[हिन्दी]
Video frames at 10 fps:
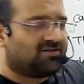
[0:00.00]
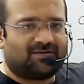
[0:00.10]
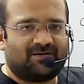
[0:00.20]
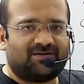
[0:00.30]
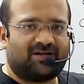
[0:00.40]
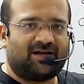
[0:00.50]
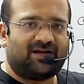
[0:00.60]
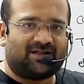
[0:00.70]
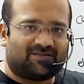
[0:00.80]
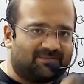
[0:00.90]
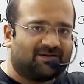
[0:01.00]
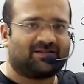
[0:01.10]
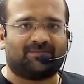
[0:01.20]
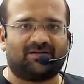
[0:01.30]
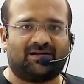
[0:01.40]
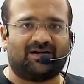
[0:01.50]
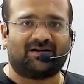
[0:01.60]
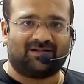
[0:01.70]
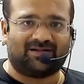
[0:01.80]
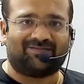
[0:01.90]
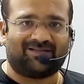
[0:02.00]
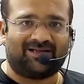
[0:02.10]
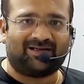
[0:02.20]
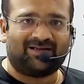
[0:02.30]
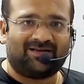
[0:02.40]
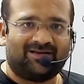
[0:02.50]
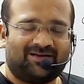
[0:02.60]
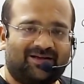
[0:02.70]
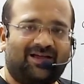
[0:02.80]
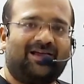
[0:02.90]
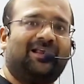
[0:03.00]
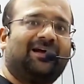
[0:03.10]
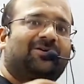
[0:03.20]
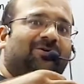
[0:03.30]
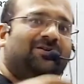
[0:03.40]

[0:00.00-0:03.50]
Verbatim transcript: समझ के ऐसा मत समझ लेना गलती से कि इलेक्ट्रॉन